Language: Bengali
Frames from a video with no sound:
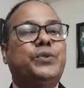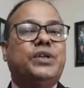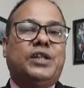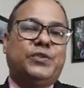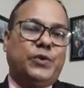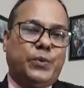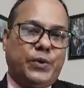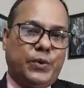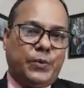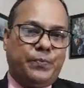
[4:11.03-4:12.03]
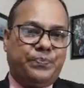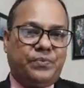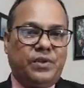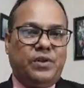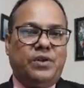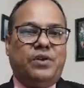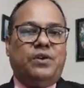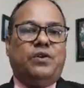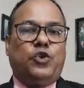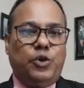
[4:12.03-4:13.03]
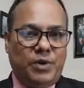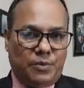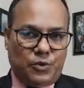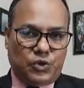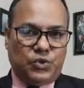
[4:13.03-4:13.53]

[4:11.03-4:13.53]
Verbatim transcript: উল্লেখ্য নাম পরিবর্তন সংশোধনের